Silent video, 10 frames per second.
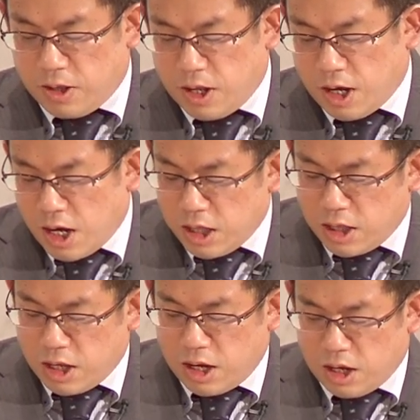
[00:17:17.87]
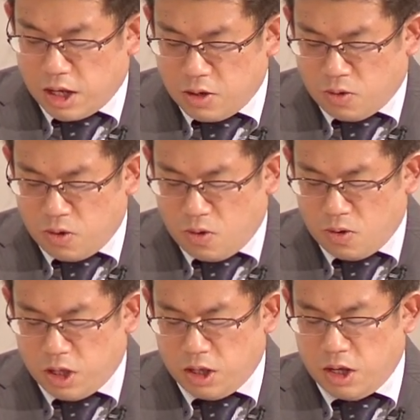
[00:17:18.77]
社会に出て働くよ
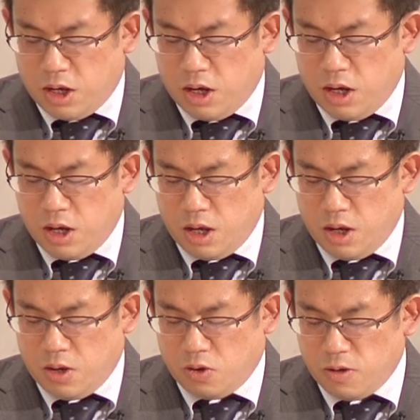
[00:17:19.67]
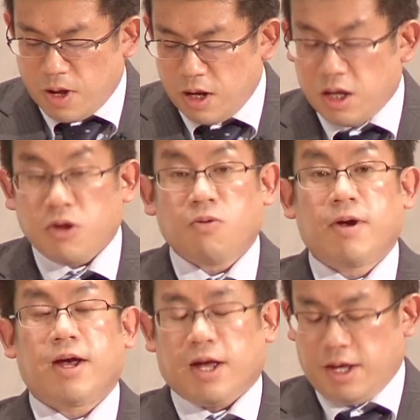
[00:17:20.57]
うにと言われたの
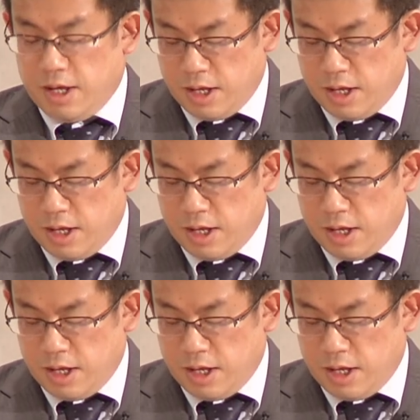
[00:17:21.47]
は、